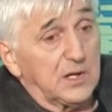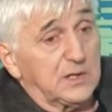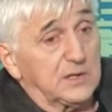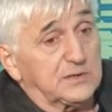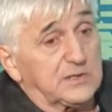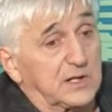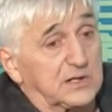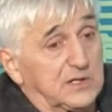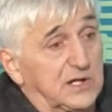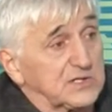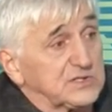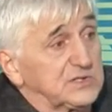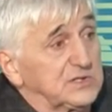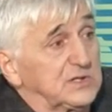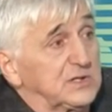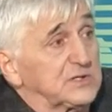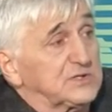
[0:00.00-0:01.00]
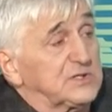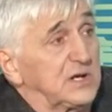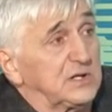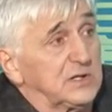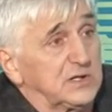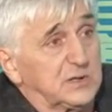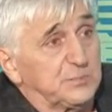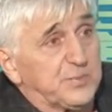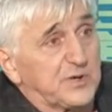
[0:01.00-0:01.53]
И тогдашние
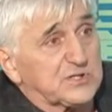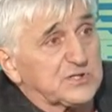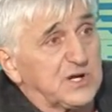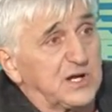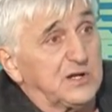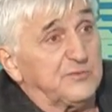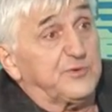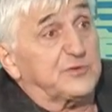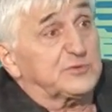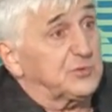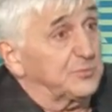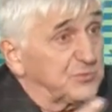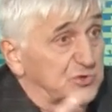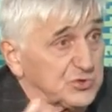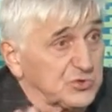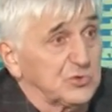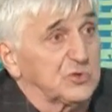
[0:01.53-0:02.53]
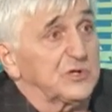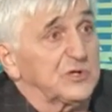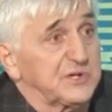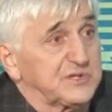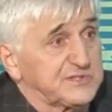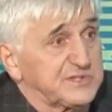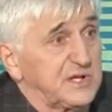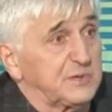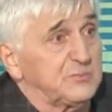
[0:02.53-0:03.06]
начальники Пашаев, особенно жены
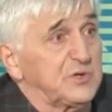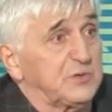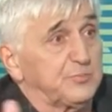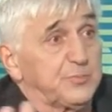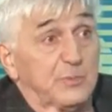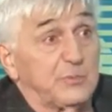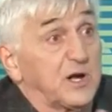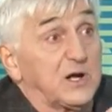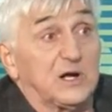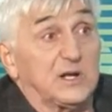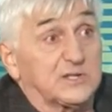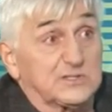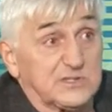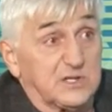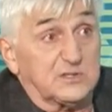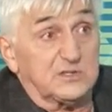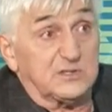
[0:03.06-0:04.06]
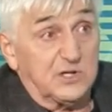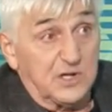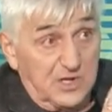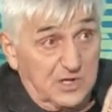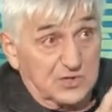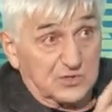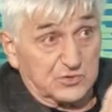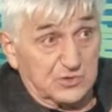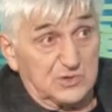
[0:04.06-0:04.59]
их семьи, помогали, кстати,
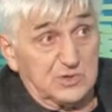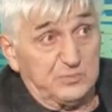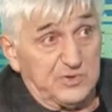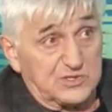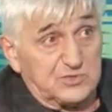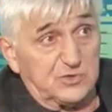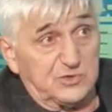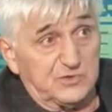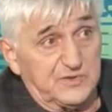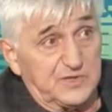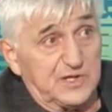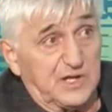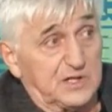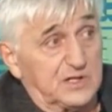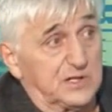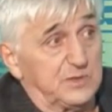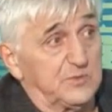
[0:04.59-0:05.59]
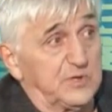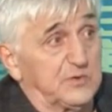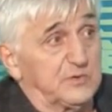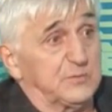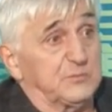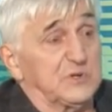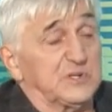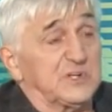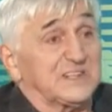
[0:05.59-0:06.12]
угу. жены большое влияние имеют.
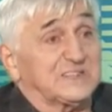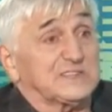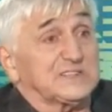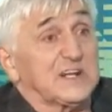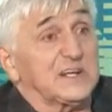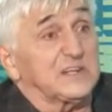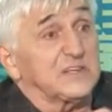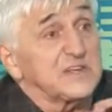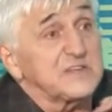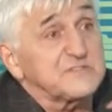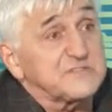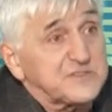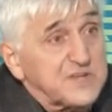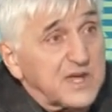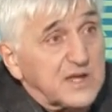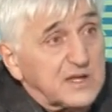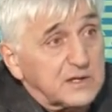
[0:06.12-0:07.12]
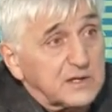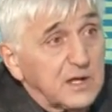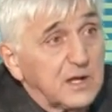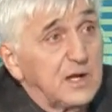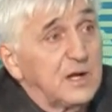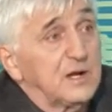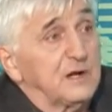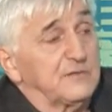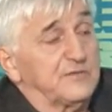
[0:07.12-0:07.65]
И мы на целый день
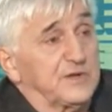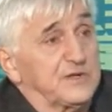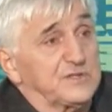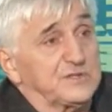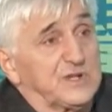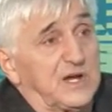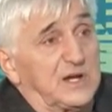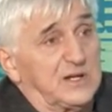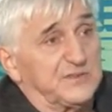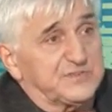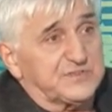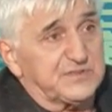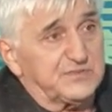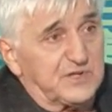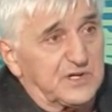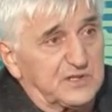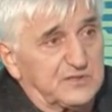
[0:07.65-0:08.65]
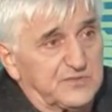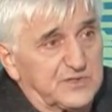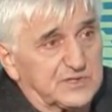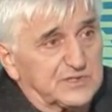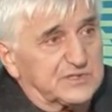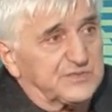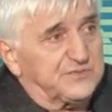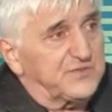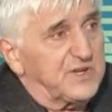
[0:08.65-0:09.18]
выезжали в
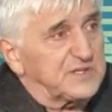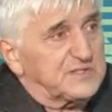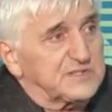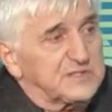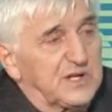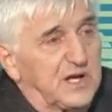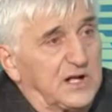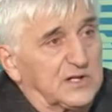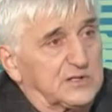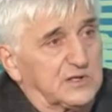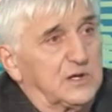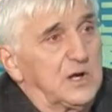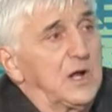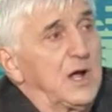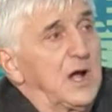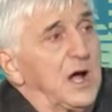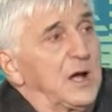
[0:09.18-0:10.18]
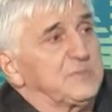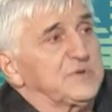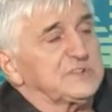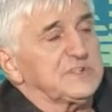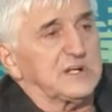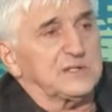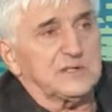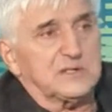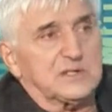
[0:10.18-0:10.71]
Северодвинск, весь театр, обязательно
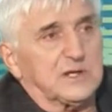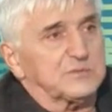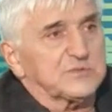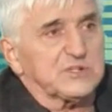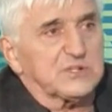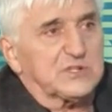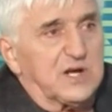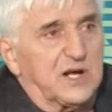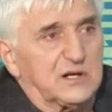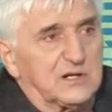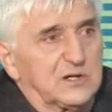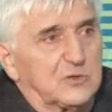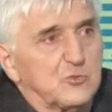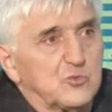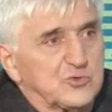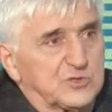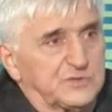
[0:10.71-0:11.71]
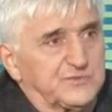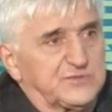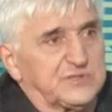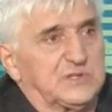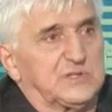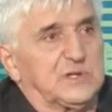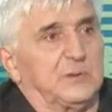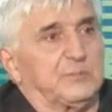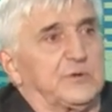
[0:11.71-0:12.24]
обязательно там шикарный ужин
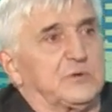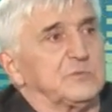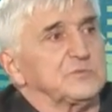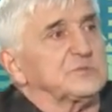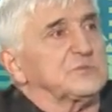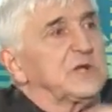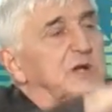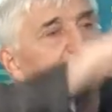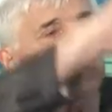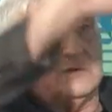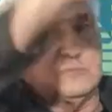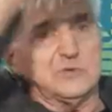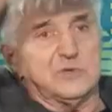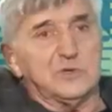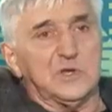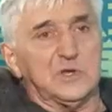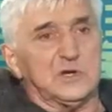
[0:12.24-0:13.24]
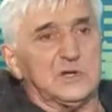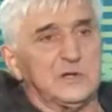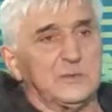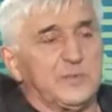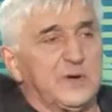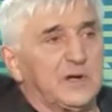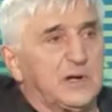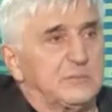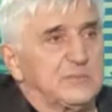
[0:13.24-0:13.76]
всегда. Потом ждали, не ехали,
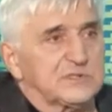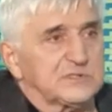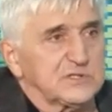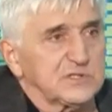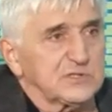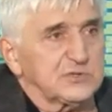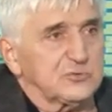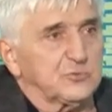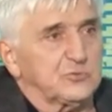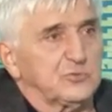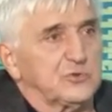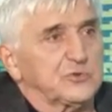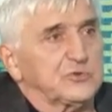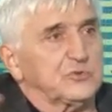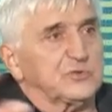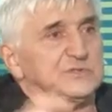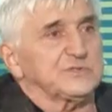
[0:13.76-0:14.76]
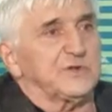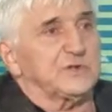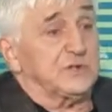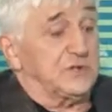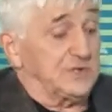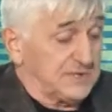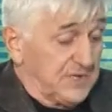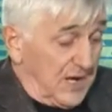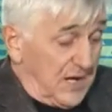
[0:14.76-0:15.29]
пока мосты же тут ночью
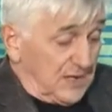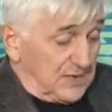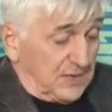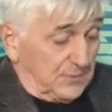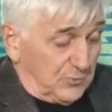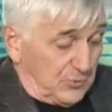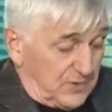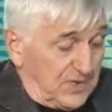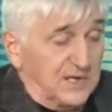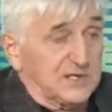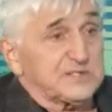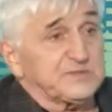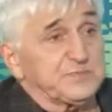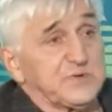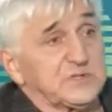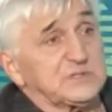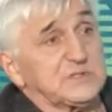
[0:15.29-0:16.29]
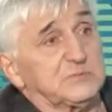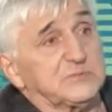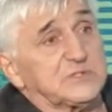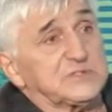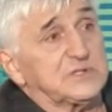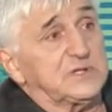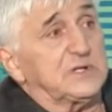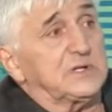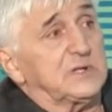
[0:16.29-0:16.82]
разводились. Там гуляли с местным
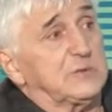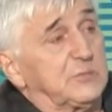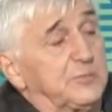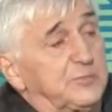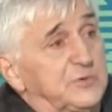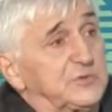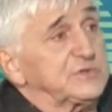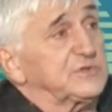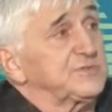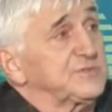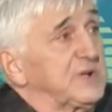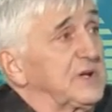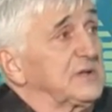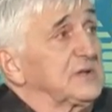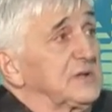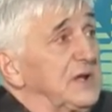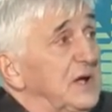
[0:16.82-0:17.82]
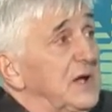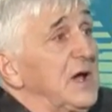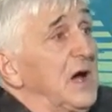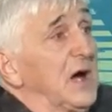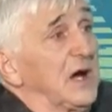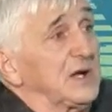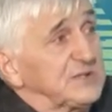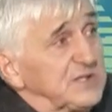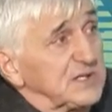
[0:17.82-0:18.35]
населением и прочие всякие дела.
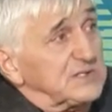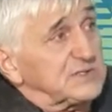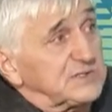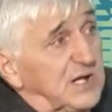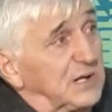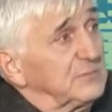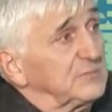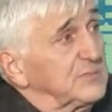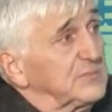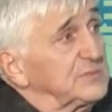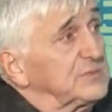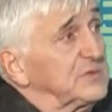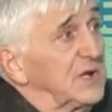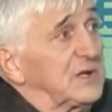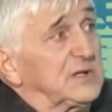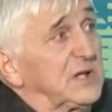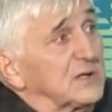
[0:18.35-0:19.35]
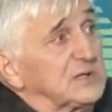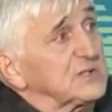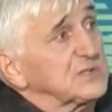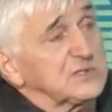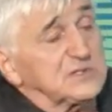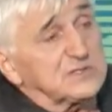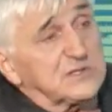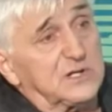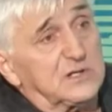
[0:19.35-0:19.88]
А сейчас там, я даже
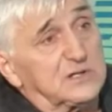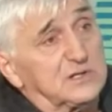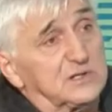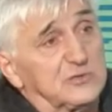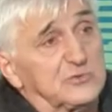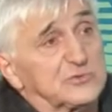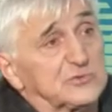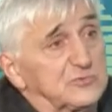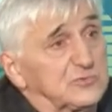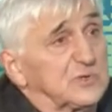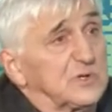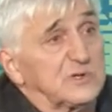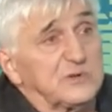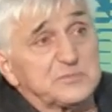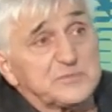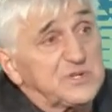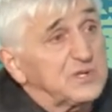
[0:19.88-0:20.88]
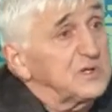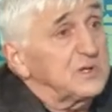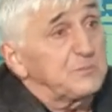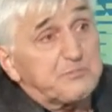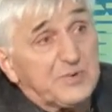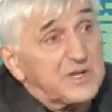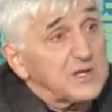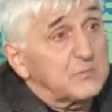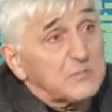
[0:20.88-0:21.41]
не знаю, как ее зовут, она вообще не
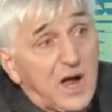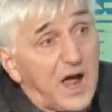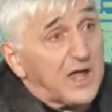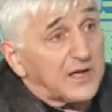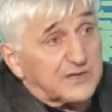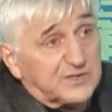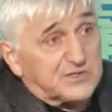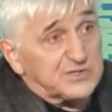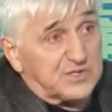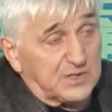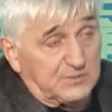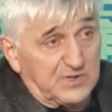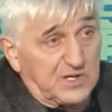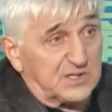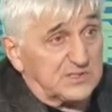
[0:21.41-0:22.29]
понимает, чем она